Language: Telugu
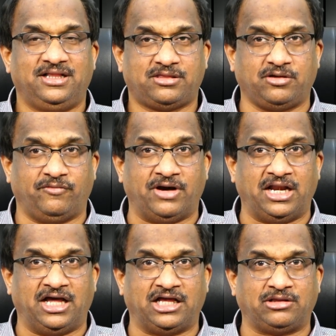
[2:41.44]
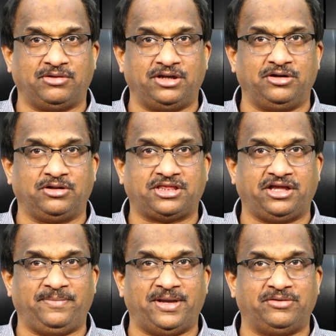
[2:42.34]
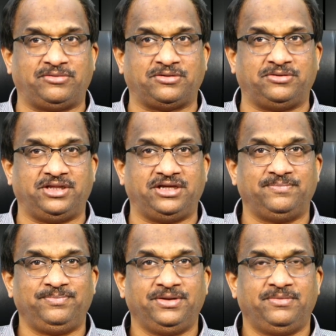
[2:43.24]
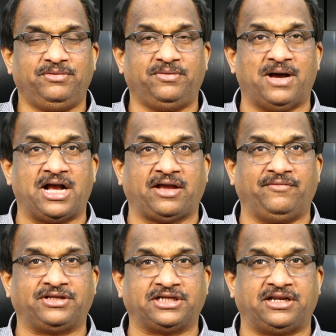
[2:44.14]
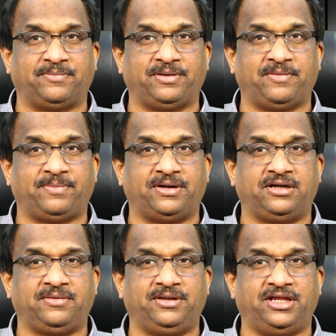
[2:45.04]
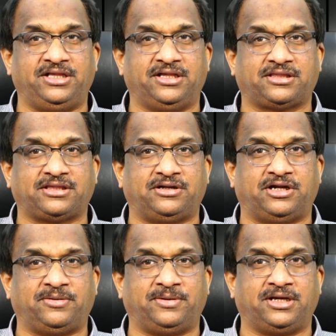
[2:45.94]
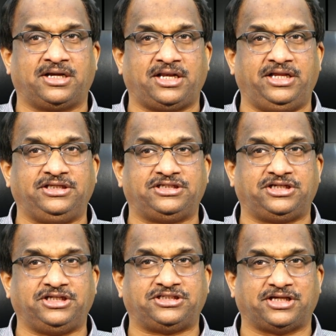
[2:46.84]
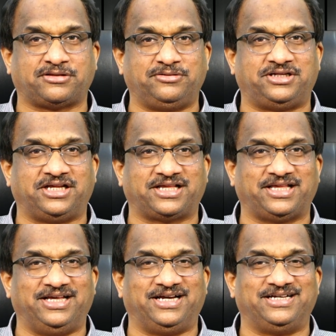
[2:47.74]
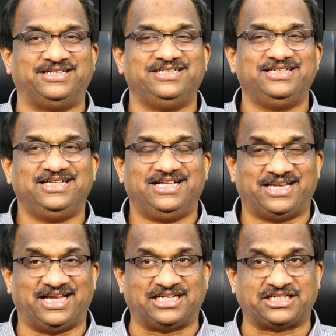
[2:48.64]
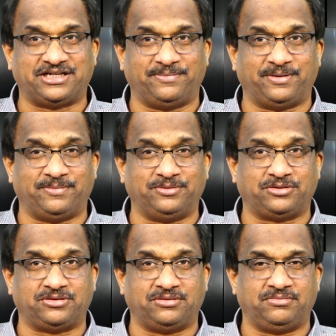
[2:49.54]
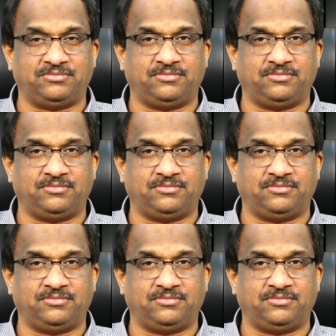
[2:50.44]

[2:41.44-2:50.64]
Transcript: సో వాళ్ళ ఆధ్వర్యంలో సిబిఐ ఉంటుంది మీరు మాకే విచారణ చెప్పండి అంటే మీరు ఏం చేస్తారు ఆటోమేటిక్గా క్లీన్ చిట్ ఇచ్చేసుకుంటారు కదా రాష్ట్ర ప్రభుత్వం